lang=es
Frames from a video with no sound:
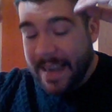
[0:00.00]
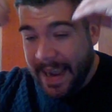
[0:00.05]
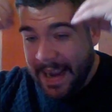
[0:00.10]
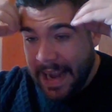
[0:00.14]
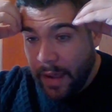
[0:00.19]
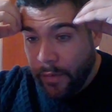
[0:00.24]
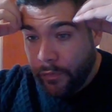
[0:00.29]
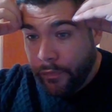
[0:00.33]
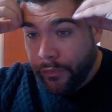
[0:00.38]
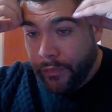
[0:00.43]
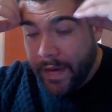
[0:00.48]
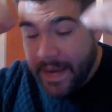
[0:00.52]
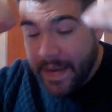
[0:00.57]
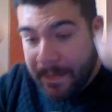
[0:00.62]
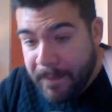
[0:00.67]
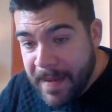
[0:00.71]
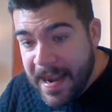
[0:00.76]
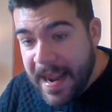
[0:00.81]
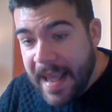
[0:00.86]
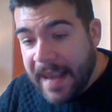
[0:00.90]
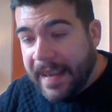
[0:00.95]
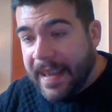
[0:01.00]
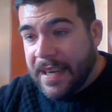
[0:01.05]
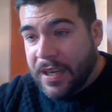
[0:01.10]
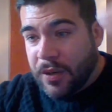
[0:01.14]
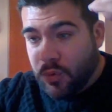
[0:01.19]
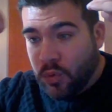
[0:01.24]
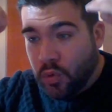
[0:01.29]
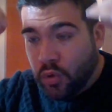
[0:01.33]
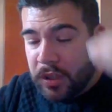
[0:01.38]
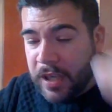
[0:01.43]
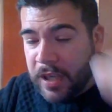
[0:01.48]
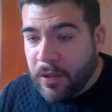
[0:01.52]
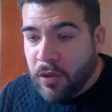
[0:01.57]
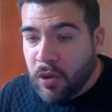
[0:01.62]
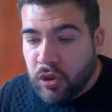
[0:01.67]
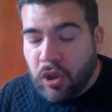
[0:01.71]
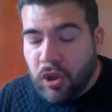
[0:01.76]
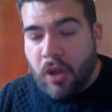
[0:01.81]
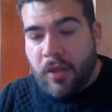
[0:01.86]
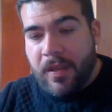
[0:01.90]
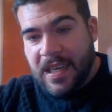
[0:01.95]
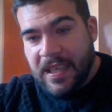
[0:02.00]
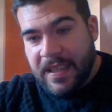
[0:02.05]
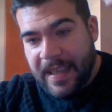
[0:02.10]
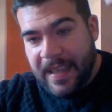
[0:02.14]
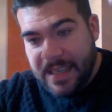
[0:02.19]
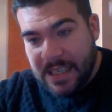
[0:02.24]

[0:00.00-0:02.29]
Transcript: que la enfermera que ha escuchado toda esta